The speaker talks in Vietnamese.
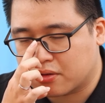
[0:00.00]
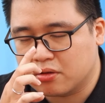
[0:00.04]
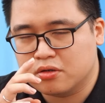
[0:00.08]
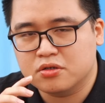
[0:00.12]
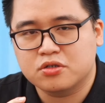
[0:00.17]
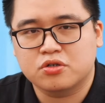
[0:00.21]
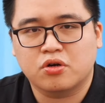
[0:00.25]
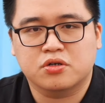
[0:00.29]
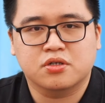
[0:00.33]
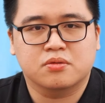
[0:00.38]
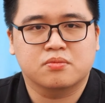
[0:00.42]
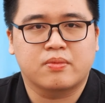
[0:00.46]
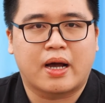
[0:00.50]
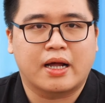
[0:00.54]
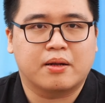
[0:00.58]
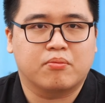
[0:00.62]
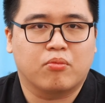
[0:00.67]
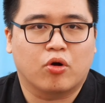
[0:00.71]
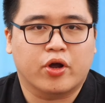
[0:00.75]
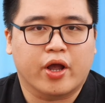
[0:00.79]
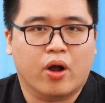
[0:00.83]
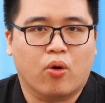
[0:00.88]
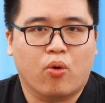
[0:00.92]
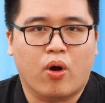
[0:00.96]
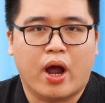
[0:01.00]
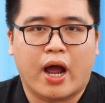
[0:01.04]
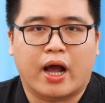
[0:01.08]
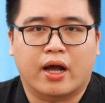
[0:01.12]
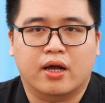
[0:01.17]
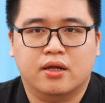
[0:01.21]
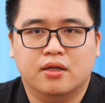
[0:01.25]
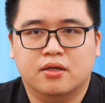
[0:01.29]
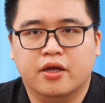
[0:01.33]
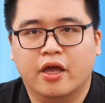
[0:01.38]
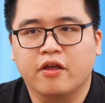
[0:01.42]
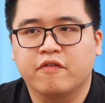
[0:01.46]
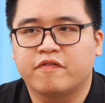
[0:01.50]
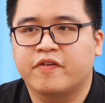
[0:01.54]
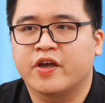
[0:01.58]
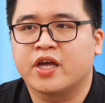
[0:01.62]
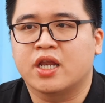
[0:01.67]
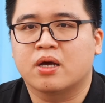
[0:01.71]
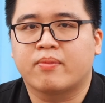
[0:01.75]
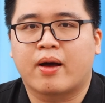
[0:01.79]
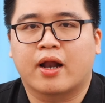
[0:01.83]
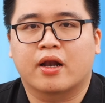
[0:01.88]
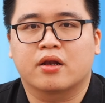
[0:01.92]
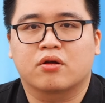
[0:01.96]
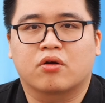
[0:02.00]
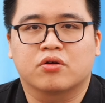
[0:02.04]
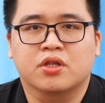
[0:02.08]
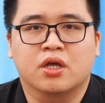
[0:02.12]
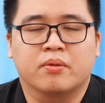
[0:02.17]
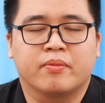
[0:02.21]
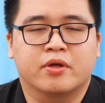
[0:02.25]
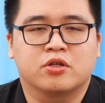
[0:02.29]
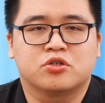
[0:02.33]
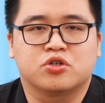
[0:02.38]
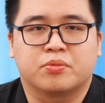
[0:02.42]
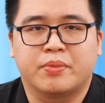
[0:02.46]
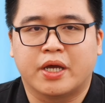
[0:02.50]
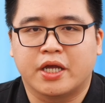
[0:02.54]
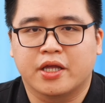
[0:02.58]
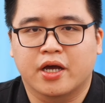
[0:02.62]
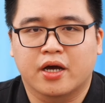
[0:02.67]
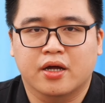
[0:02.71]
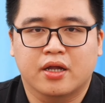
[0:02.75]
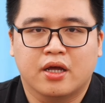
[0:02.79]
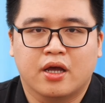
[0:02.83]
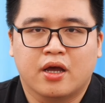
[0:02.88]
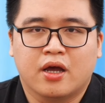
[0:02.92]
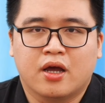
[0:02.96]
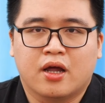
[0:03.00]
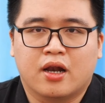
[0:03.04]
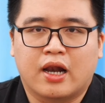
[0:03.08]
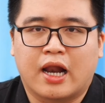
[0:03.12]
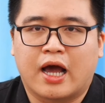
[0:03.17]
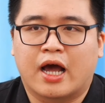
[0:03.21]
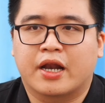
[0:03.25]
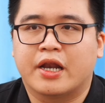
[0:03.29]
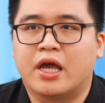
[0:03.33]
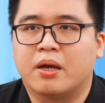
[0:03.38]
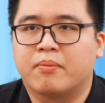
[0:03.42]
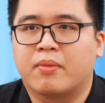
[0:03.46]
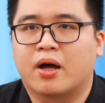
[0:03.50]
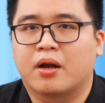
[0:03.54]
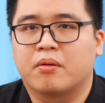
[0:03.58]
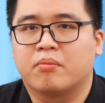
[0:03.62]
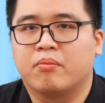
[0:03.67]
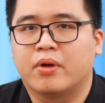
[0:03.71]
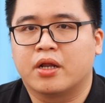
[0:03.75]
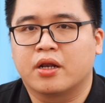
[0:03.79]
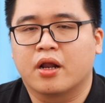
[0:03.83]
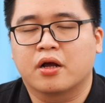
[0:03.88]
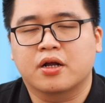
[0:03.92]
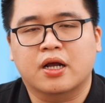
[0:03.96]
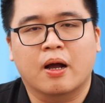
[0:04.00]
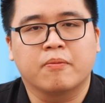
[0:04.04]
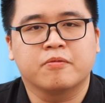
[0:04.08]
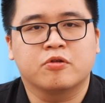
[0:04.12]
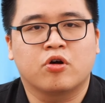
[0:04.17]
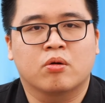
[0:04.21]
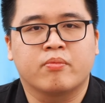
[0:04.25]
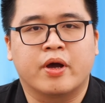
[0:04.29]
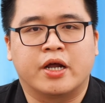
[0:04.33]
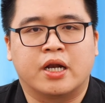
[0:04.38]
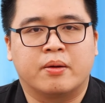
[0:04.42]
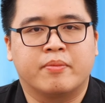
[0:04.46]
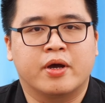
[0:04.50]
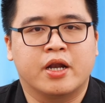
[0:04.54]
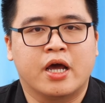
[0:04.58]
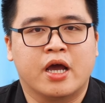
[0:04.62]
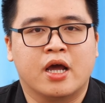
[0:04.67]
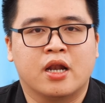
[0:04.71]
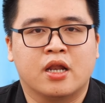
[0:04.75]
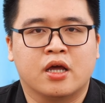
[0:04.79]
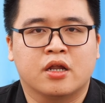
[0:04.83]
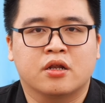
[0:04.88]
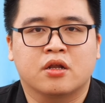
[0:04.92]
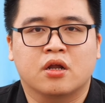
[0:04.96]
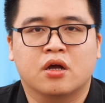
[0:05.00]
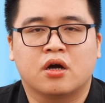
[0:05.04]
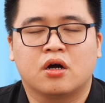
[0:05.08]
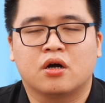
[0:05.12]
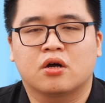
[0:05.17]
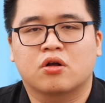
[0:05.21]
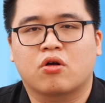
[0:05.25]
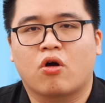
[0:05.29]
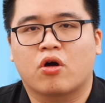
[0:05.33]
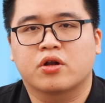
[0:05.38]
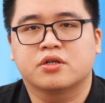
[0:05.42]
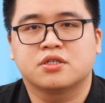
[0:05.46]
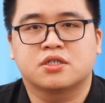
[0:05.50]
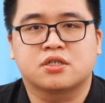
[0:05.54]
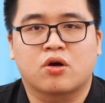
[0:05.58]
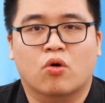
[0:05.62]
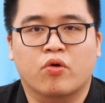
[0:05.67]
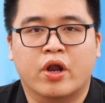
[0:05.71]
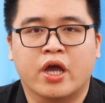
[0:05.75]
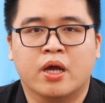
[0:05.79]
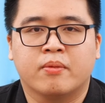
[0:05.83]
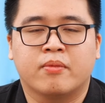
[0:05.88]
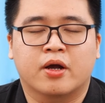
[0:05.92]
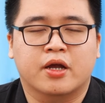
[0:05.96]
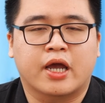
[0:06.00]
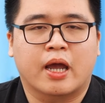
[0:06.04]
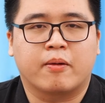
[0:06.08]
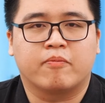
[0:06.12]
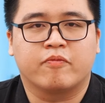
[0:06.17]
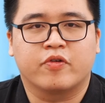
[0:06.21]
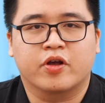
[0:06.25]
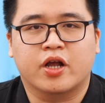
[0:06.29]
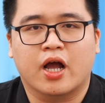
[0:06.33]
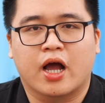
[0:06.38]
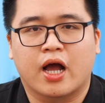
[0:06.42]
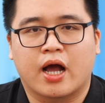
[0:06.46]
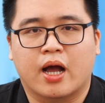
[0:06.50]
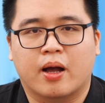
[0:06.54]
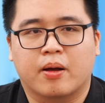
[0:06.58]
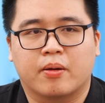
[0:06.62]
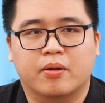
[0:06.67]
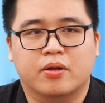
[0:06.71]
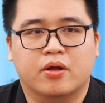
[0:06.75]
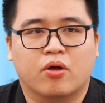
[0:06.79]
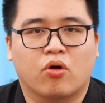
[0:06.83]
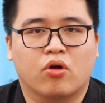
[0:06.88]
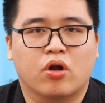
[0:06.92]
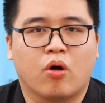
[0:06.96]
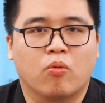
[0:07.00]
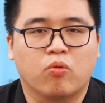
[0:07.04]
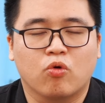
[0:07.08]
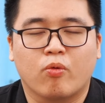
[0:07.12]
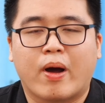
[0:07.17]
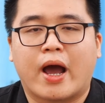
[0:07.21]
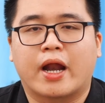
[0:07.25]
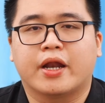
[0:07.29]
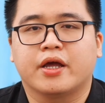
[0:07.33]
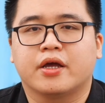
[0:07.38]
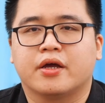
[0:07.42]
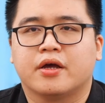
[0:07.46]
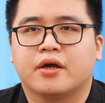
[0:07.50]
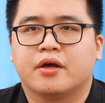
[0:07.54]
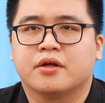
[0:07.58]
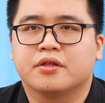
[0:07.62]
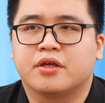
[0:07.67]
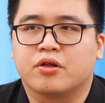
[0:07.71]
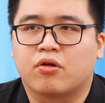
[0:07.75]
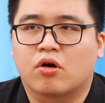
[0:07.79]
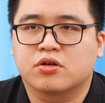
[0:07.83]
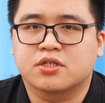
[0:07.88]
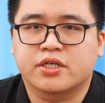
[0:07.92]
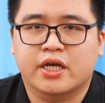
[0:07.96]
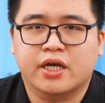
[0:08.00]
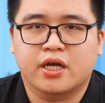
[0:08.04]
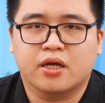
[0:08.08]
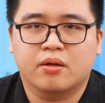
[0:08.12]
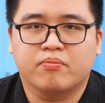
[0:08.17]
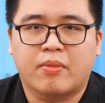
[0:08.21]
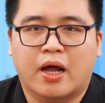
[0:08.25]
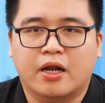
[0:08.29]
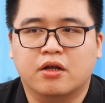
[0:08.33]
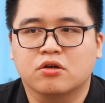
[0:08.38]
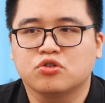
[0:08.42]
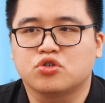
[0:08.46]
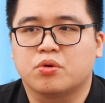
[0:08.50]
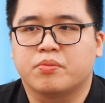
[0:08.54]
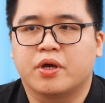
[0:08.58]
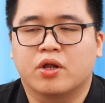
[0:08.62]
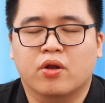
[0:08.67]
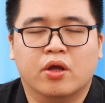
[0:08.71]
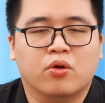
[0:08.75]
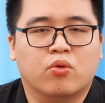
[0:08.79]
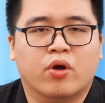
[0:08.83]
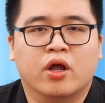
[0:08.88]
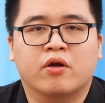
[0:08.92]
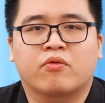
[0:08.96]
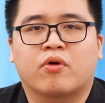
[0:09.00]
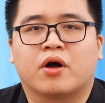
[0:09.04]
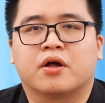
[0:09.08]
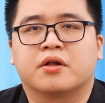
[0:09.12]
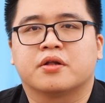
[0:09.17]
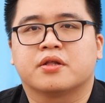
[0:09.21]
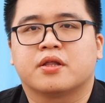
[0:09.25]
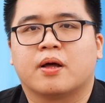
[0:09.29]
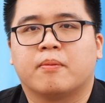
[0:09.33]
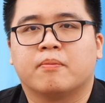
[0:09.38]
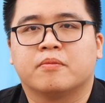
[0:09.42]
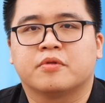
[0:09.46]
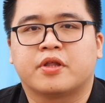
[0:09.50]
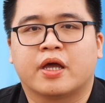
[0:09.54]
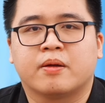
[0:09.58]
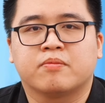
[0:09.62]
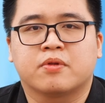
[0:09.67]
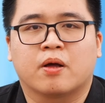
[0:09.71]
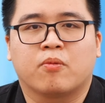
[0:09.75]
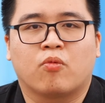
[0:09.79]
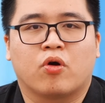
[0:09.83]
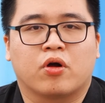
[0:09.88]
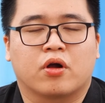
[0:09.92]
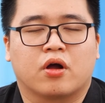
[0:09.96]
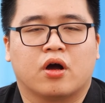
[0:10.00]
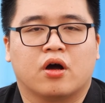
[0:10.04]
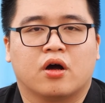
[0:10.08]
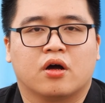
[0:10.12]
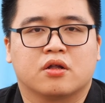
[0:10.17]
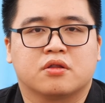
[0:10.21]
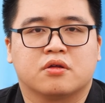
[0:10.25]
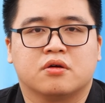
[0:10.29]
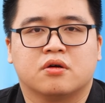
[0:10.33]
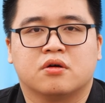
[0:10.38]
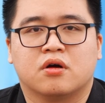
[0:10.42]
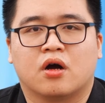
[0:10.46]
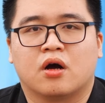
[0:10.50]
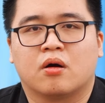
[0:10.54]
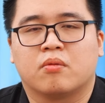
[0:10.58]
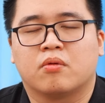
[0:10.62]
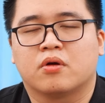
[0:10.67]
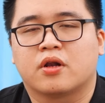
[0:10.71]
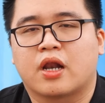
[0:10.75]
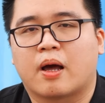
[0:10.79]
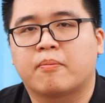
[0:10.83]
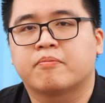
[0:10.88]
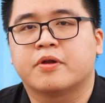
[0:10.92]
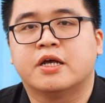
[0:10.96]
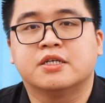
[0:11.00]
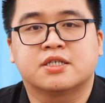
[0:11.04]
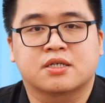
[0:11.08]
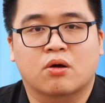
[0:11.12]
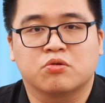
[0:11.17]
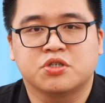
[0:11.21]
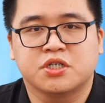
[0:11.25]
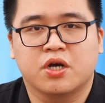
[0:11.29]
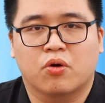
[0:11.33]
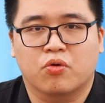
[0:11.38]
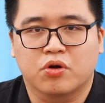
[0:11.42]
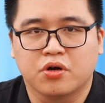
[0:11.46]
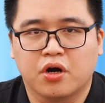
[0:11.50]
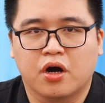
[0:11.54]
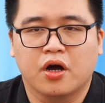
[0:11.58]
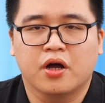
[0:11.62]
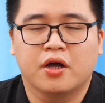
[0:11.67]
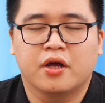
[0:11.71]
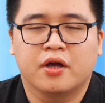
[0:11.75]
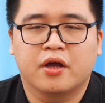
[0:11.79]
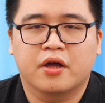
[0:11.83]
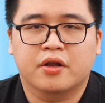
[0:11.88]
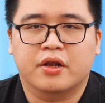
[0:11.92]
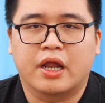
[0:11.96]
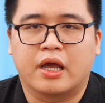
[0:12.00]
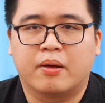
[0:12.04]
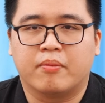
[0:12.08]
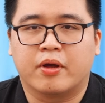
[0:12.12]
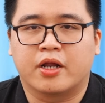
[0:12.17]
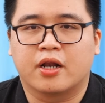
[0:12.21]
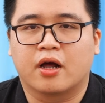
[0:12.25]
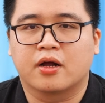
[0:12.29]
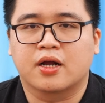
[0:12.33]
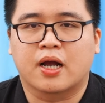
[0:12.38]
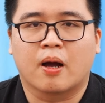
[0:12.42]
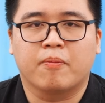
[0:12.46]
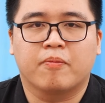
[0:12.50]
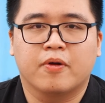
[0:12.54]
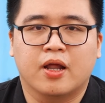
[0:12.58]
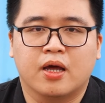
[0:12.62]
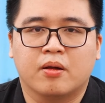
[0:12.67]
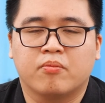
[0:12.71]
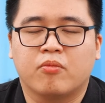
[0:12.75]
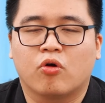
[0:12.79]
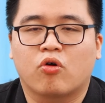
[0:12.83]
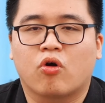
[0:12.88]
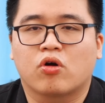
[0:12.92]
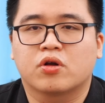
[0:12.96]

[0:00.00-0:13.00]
cứ cho bạn một cái khoảng kinh phí để bạn có thể mình chuẩn bị nhá. Là để mà mình nâng cấp từ con bảy năm mươi D lên con sáu D mà kèm với cả con ống của bạn ấy thì nó sẽ bạn cứ chuẩn bị loanh quanh khoảng tầm thêm tầm khoảng từ năm đến sáu triệu nữa để mình nâng cấp lên một